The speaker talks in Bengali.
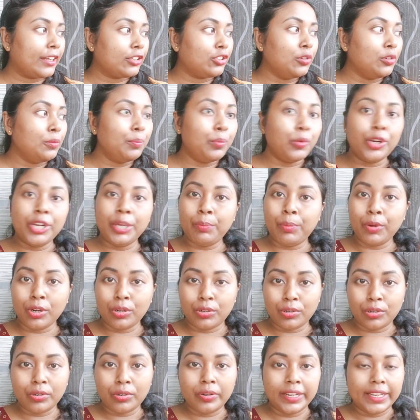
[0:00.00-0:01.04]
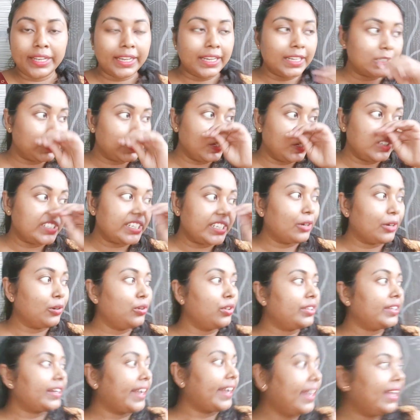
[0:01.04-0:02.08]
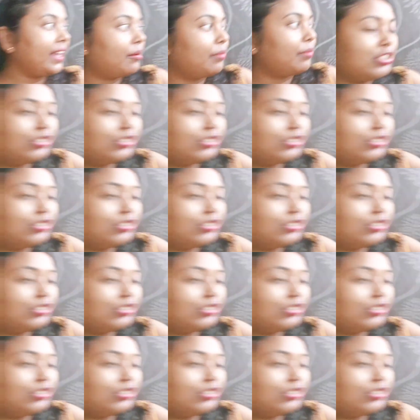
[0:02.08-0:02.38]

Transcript: একদম পরিপক্ক হয়ে গেছিলো সেগুলো থেকেই